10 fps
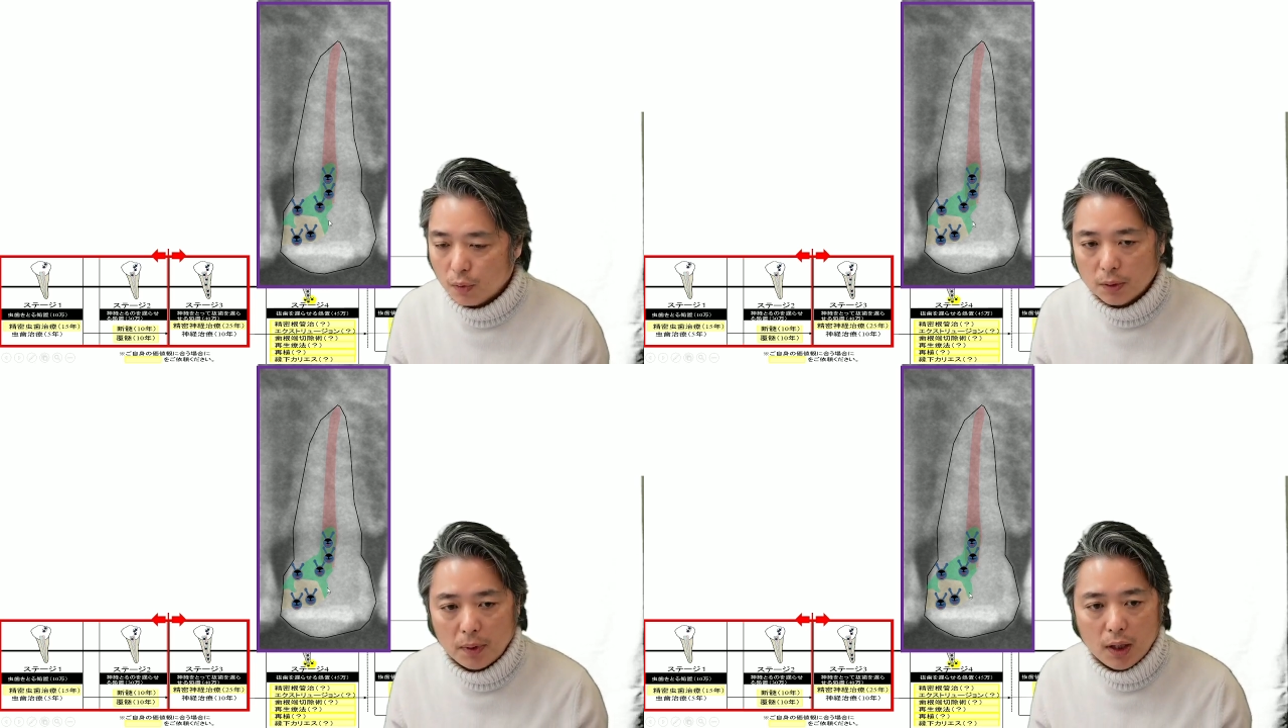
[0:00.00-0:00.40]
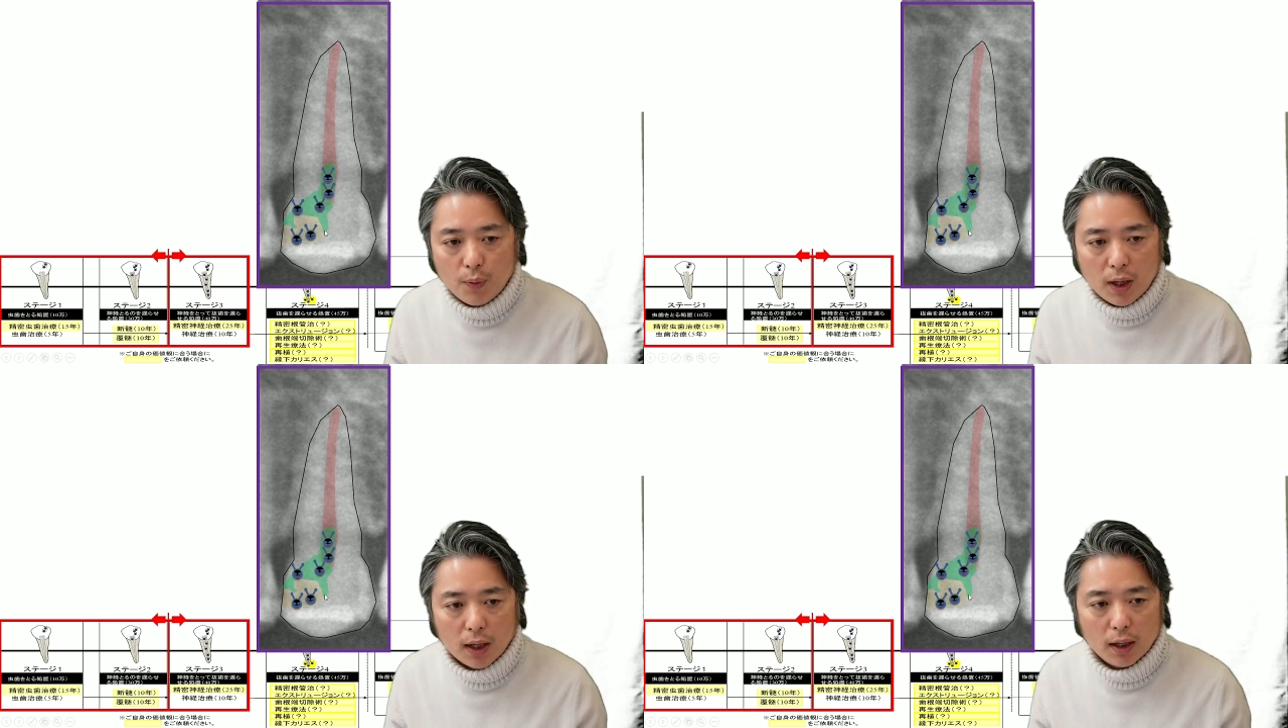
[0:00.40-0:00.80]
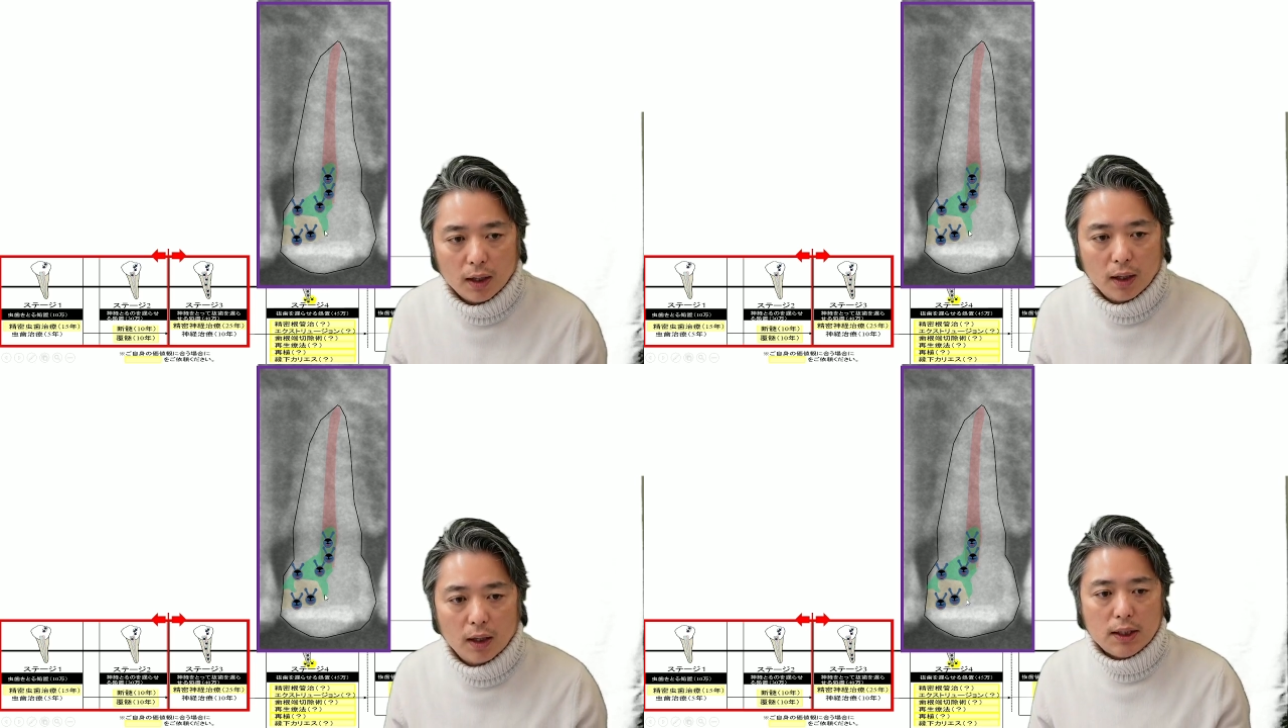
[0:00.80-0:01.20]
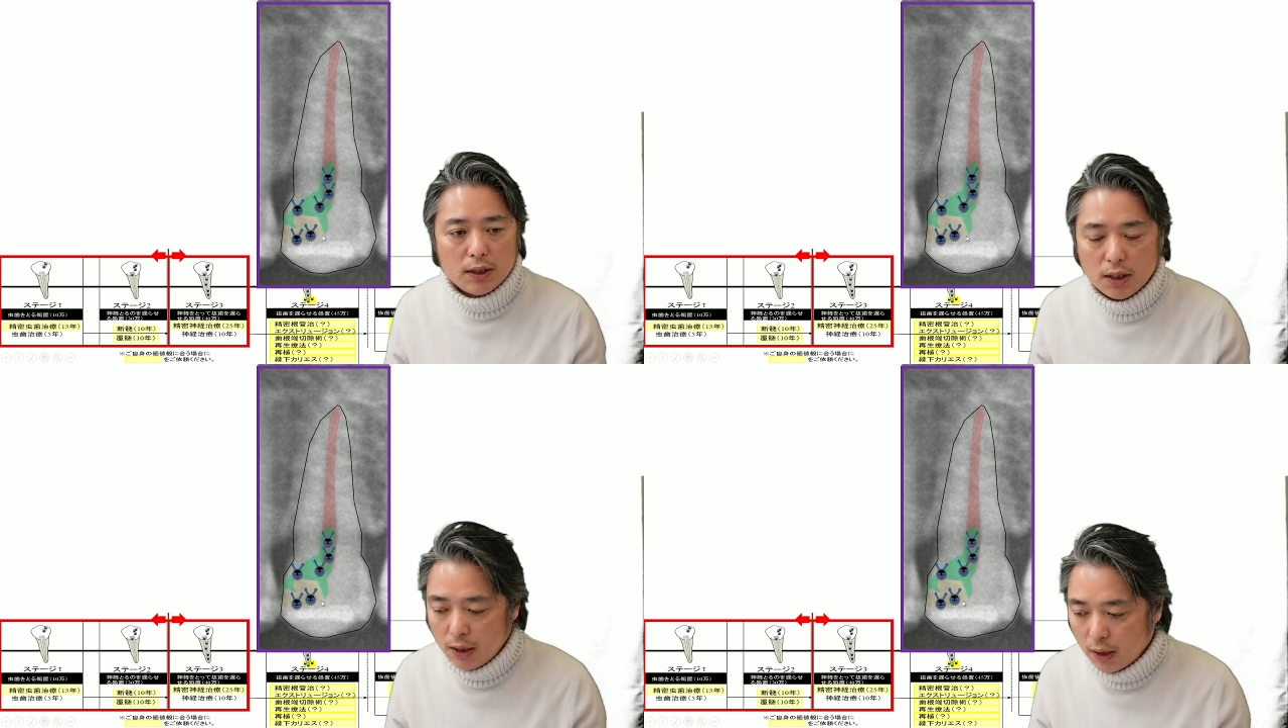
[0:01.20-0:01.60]
この場合は、
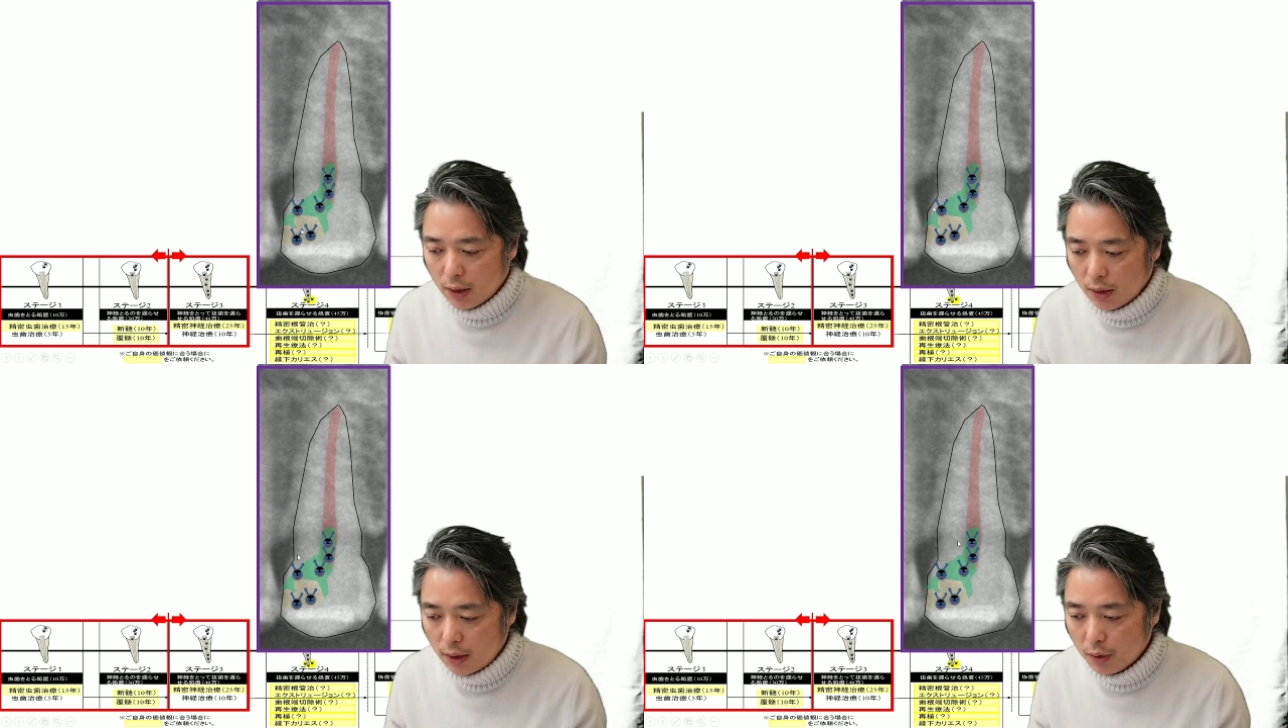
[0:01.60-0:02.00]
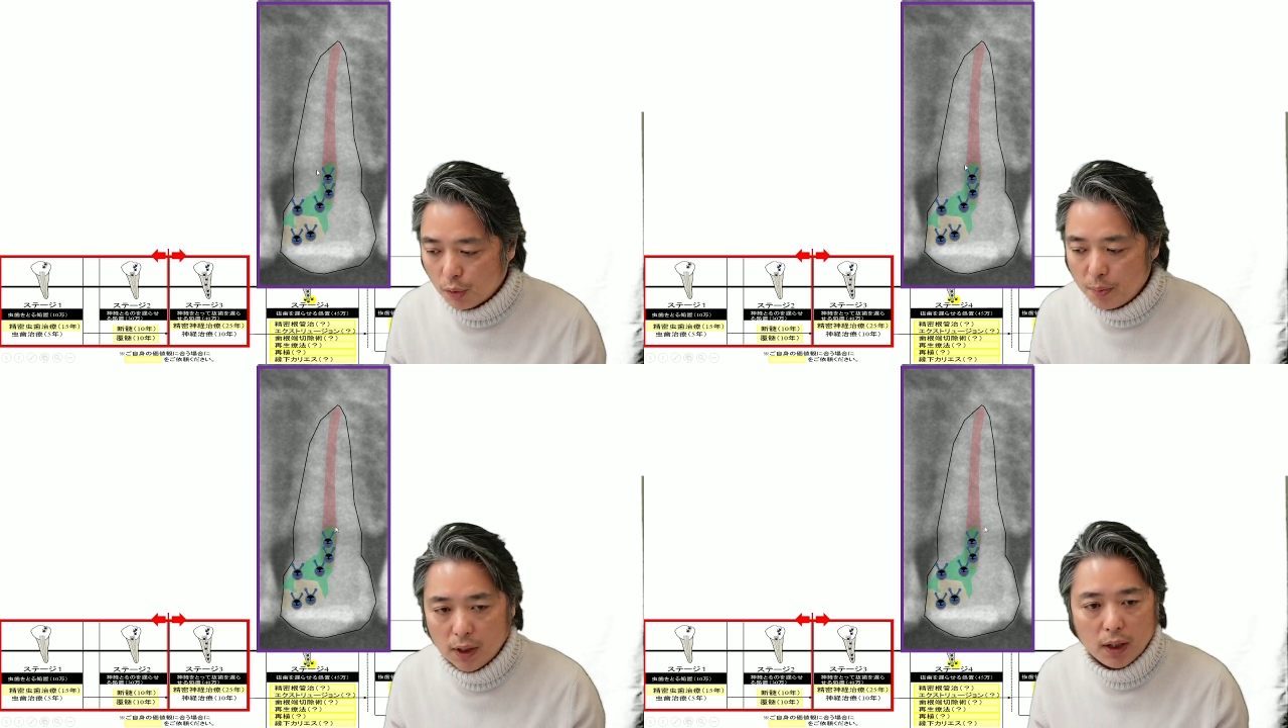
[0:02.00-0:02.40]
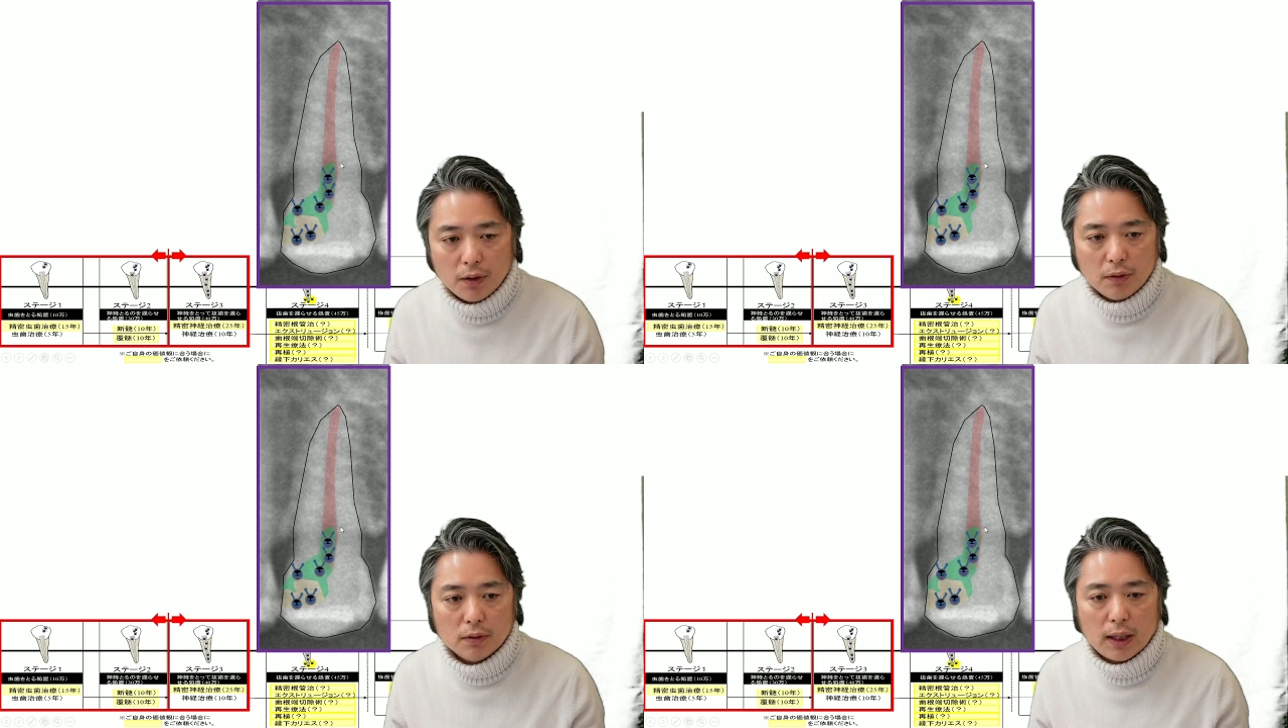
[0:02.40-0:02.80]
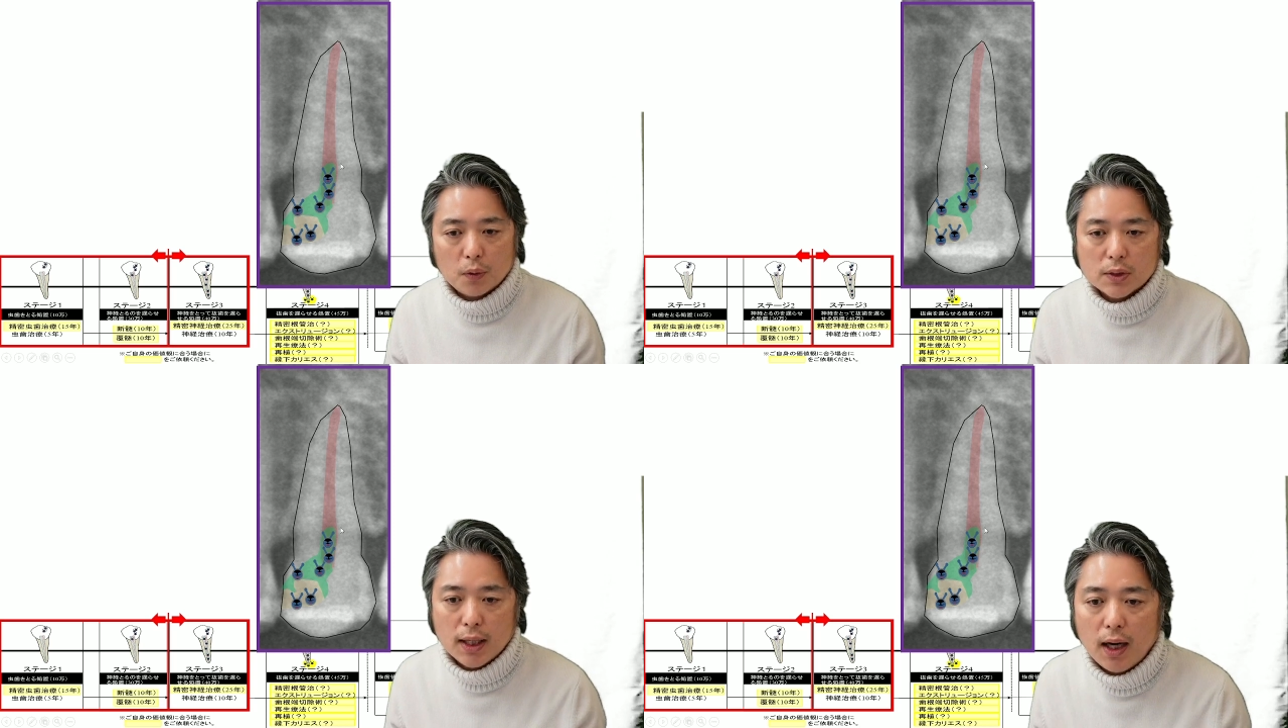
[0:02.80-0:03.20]
ステージ2で止められる
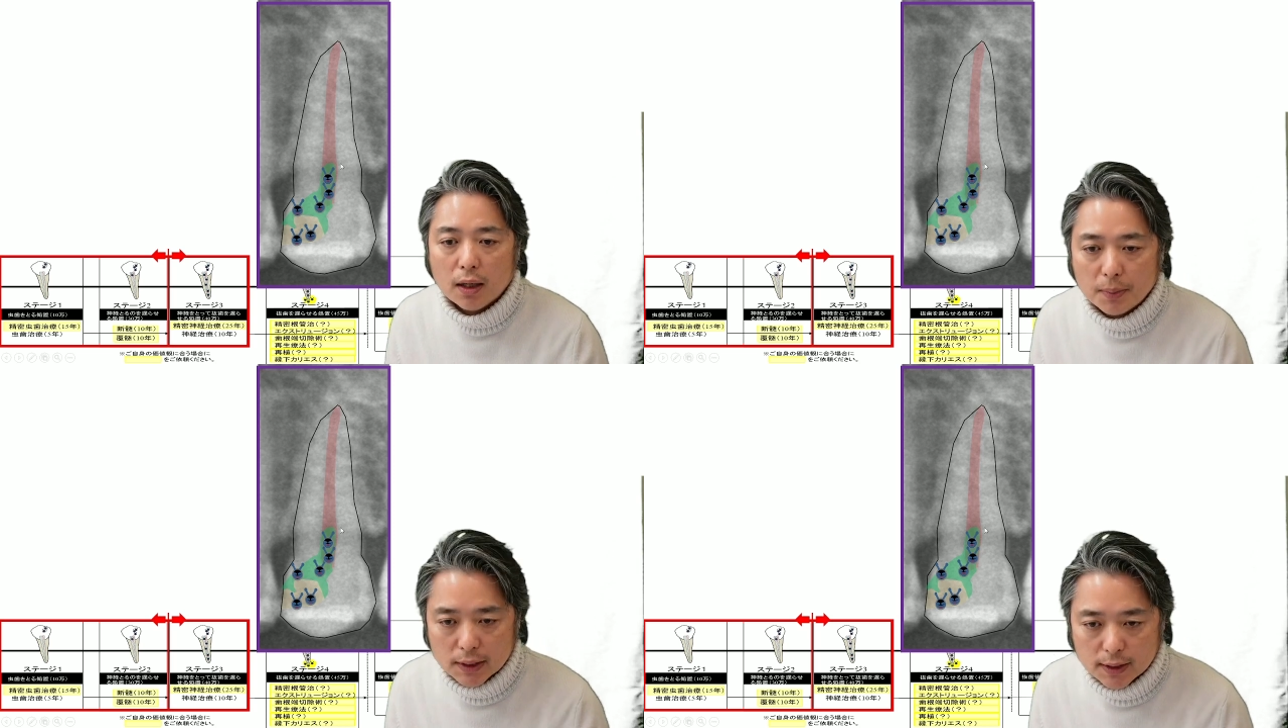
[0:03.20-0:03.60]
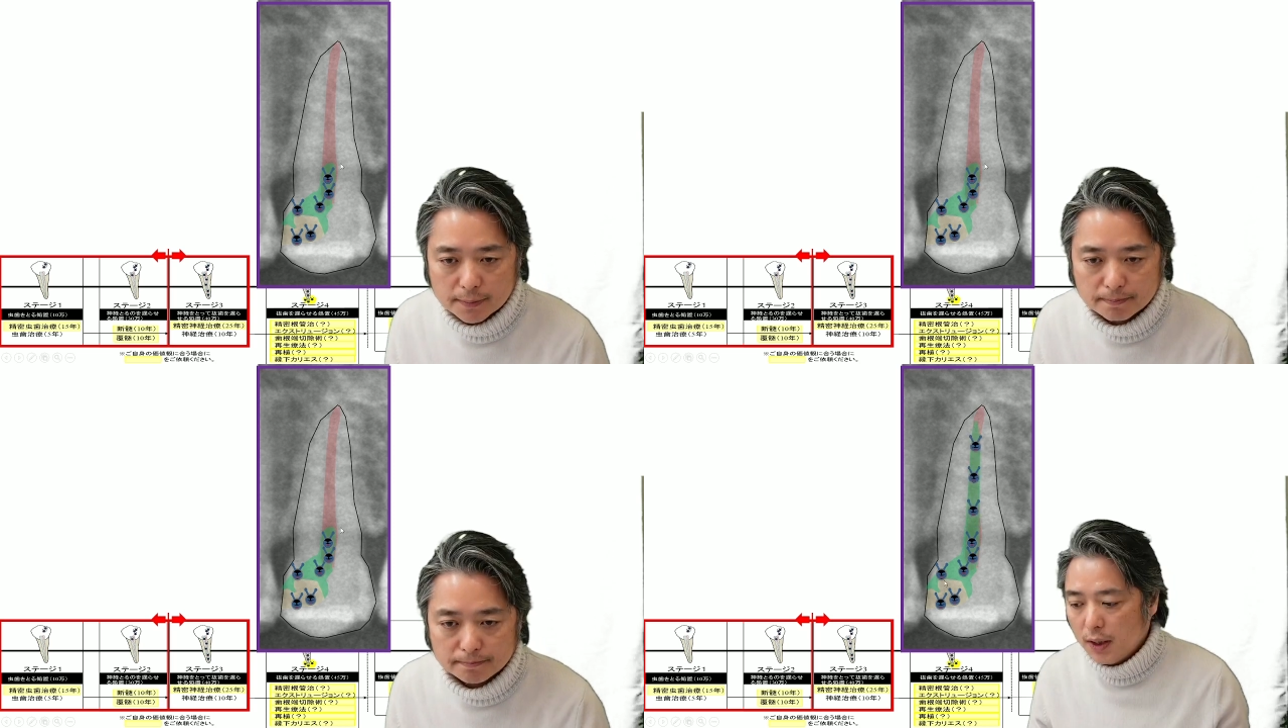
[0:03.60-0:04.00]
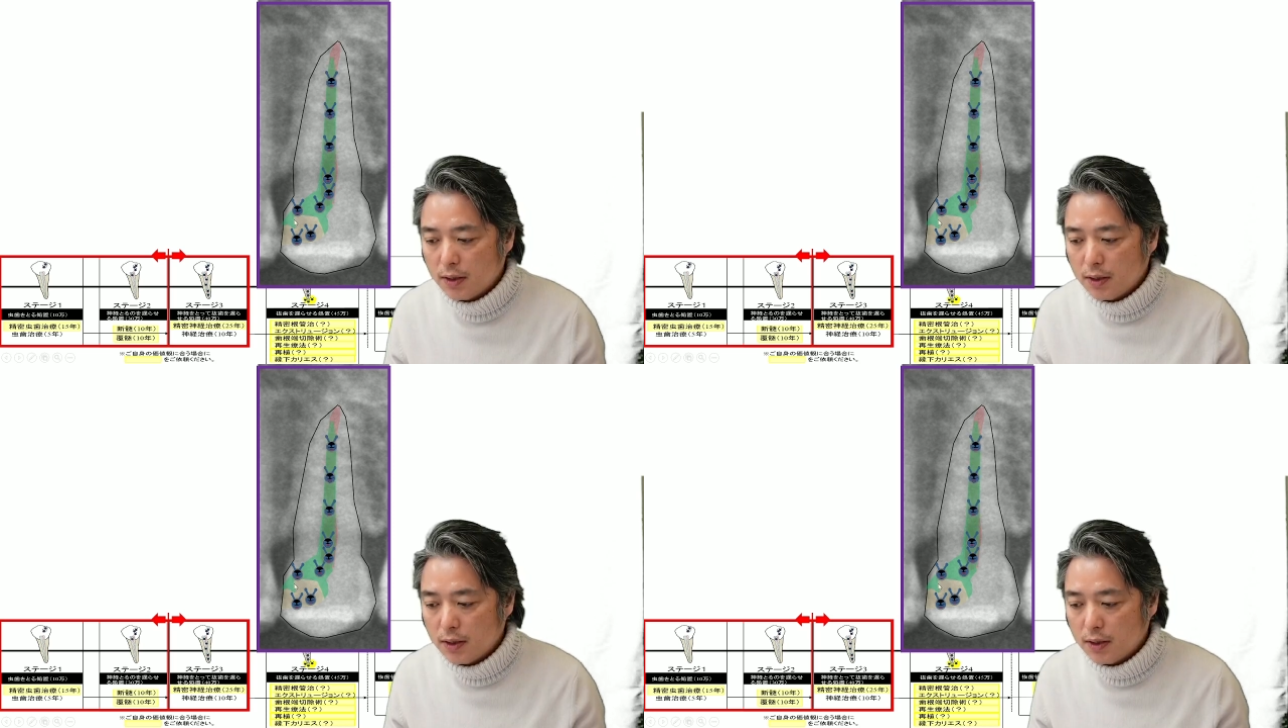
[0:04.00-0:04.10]
可能性があります。